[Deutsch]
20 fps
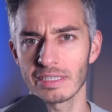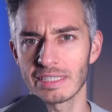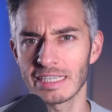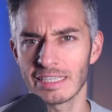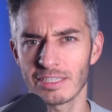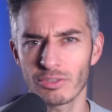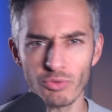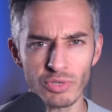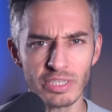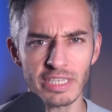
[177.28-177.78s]

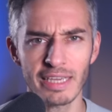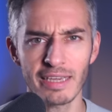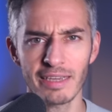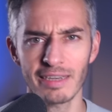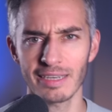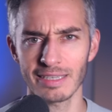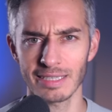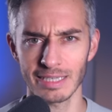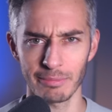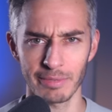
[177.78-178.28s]
sich so sicher,
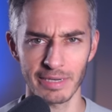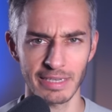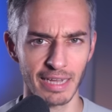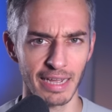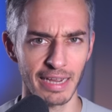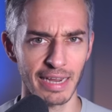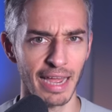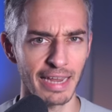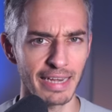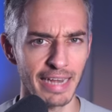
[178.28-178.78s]
dass die
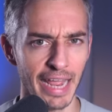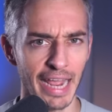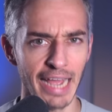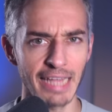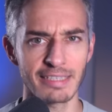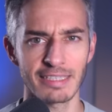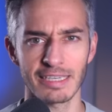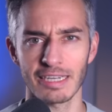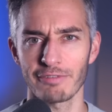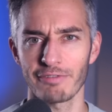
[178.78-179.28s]
Partei eine
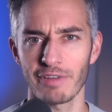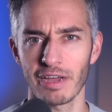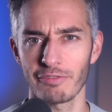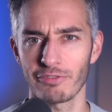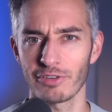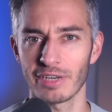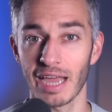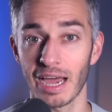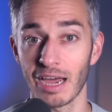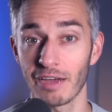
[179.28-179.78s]
ernste Gefahr
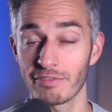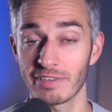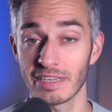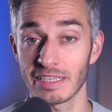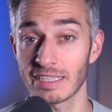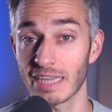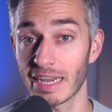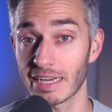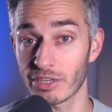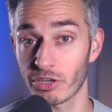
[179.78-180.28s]
für die AfD
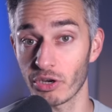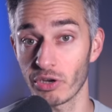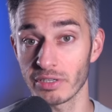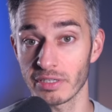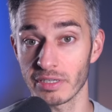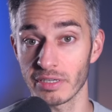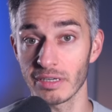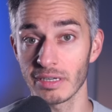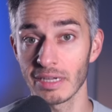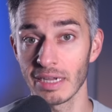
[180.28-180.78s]
sein
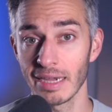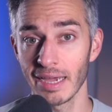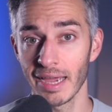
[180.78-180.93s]
könnte?